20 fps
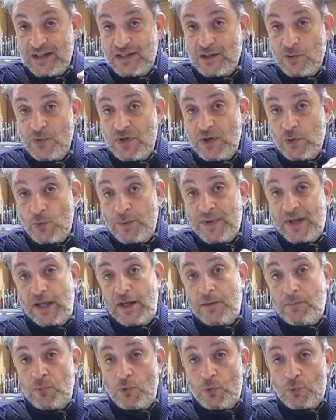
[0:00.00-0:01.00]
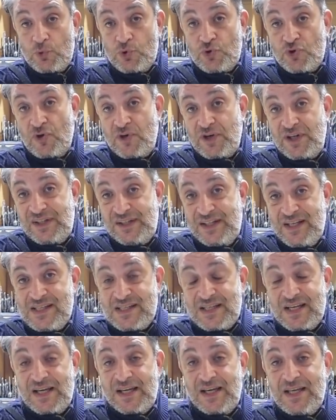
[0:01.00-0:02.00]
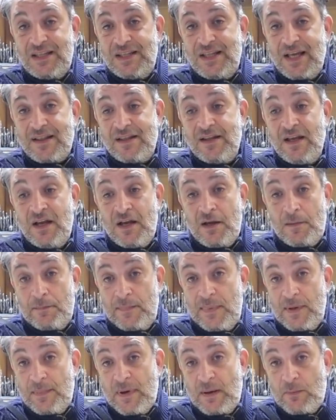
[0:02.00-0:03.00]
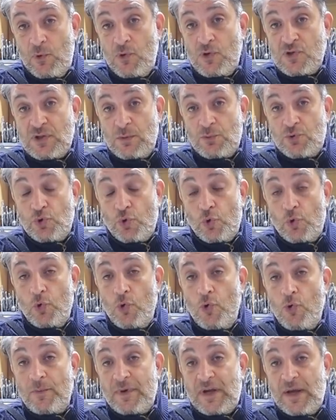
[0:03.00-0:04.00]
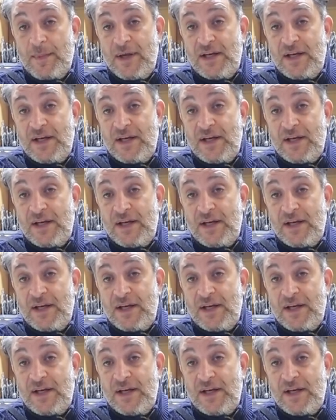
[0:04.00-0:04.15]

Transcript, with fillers: اليدوي وبيحبوا منشار الديسك جدا بيبقى معظم شغلهم